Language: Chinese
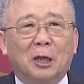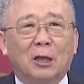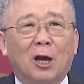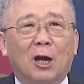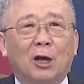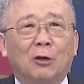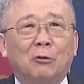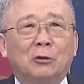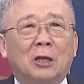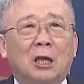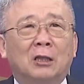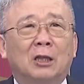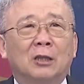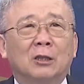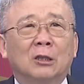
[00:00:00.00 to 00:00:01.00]
等到俄乌
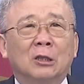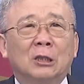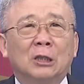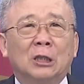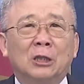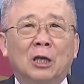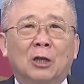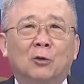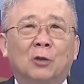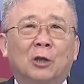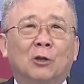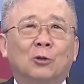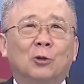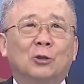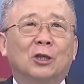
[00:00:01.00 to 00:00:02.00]
战争，其实很多
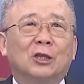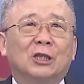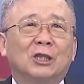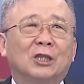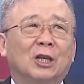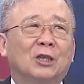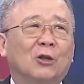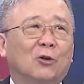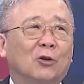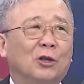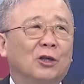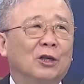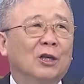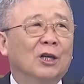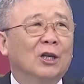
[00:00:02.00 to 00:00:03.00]
人预测今年就
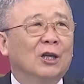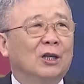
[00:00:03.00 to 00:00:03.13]
会